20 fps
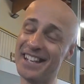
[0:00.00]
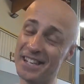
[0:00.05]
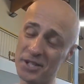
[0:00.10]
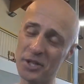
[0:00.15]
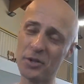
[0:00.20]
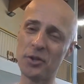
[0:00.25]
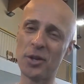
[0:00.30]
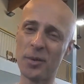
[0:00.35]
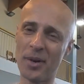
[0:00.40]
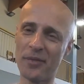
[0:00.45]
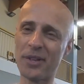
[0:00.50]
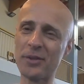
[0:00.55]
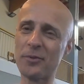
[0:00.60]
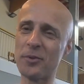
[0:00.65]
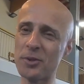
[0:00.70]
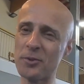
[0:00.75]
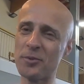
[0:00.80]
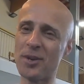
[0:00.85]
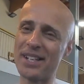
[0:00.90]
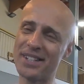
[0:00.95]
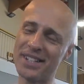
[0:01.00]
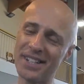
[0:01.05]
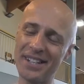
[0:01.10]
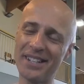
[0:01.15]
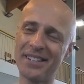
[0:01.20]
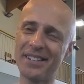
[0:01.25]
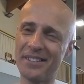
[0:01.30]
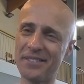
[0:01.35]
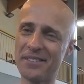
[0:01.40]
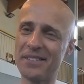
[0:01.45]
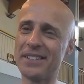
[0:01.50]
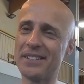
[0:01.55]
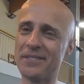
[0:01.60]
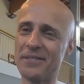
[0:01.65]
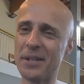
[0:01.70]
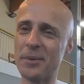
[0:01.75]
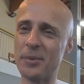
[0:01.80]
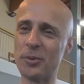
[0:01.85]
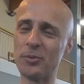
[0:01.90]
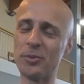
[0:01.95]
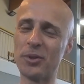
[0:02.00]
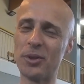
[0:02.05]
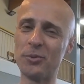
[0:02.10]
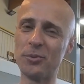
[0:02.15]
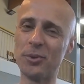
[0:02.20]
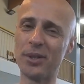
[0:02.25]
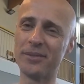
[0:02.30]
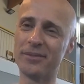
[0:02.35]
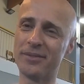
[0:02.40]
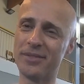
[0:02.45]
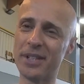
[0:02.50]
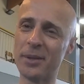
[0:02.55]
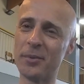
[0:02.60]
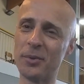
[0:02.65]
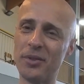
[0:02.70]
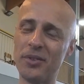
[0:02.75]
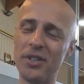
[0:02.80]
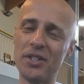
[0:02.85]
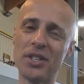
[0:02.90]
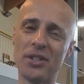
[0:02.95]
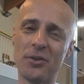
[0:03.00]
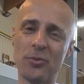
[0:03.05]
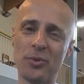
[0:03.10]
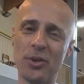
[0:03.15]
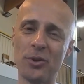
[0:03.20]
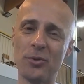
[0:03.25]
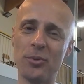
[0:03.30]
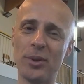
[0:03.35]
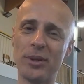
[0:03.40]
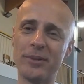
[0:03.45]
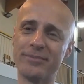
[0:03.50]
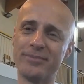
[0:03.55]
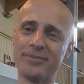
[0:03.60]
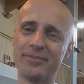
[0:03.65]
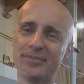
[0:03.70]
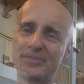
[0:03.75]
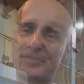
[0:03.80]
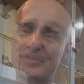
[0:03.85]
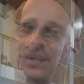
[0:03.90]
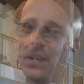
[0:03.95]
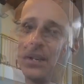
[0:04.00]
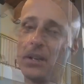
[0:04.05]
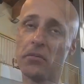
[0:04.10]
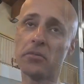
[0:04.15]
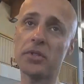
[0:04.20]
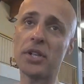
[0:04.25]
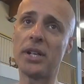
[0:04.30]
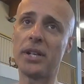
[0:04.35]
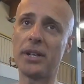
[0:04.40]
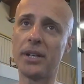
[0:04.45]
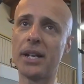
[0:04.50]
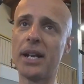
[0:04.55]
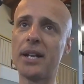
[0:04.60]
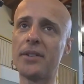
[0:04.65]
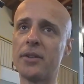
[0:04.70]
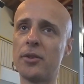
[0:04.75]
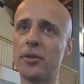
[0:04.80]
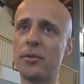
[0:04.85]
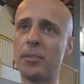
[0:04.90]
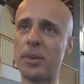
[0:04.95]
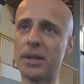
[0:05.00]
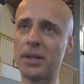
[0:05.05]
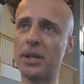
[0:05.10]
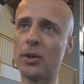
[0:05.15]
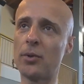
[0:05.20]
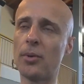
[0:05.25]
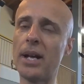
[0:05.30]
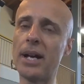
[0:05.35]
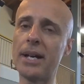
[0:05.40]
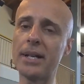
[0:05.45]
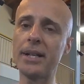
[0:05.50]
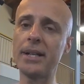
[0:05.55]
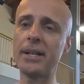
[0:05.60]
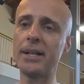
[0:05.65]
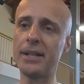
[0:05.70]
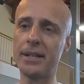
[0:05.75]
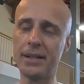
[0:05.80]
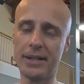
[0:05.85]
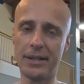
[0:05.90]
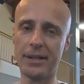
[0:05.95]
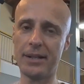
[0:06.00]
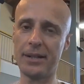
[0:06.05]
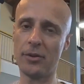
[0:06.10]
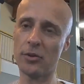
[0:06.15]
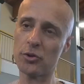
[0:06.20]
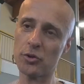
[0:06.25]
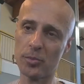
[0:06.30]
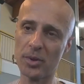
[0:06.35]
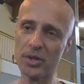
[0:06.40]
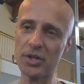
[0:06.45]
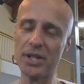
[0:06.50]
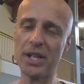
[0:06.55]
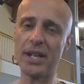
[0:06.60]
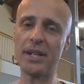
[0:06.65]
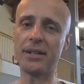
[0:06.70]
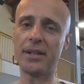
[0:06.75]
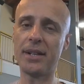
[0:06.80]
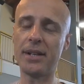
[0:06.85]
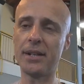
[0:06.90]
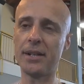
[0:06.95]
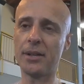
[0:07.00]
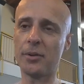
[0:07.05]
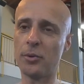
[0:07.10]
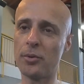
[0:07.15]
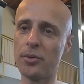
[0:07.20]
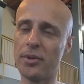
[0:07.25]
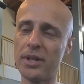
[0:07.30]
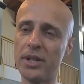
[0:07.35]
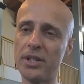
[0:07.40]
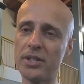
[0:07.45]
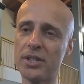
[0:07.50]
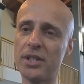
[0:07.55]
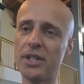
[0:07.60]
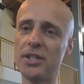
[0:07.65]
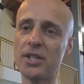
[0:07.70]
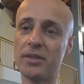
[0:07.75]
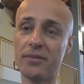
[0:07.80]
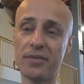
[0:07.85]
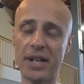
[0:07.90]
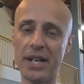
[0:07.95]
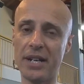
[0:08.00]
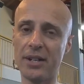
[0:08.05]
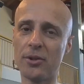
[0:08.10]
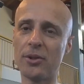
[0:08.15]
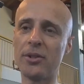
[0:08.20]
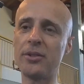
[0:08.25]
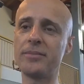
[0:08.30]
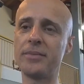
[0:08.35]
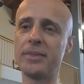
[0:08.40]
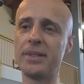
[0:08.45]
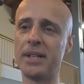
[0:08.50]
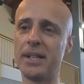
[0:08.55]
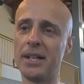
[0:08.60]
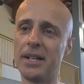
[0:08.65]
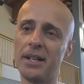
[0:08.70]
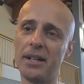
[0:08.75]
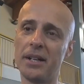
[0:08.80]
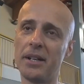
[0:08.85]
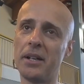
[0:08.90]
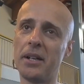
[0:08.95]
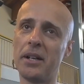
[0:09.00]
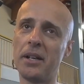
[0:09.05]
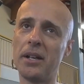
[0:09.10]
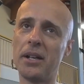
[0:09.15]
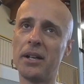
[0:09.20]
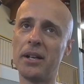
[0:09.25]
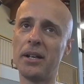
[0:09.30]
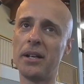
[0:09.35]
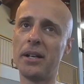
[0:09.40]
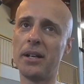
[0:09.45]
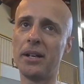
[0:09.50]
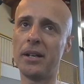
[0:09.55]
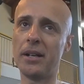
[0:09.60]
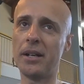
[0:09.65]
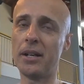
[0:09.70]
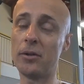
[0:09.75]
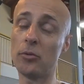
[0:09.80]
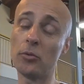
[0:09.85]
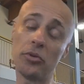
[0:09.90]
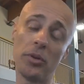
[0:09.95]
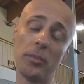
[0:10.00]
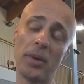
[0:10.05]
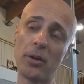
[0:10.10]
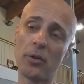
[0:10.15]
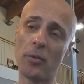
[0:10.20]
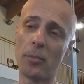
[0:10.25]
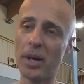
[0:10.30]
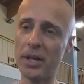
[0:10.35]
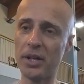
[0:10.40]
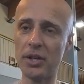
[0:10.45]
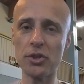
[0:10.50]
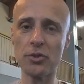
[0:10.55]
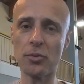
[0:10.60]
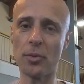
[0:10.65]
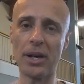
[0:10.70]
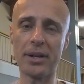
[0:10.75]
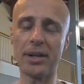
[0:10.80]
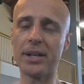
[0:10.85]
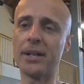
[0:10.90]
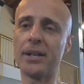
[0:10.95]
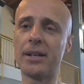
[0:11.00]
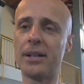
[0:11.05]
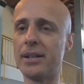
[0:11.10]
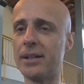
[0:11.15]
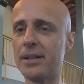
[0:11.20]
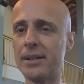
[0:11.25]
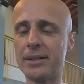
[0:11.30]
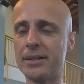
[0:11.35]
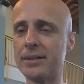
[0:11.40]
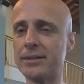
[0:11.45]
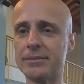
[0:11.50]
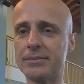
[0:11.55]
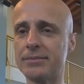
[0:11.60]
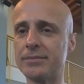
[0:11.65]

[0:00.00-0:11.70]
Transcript: eh se riusciamo a fare due squadre eh, faremo tutte e due, vedremo di vincere tutte e due. Sì, ringrazio in particolare il nostro presidente Rogozinski, Gianfranco e tutti i miei compagni di squadra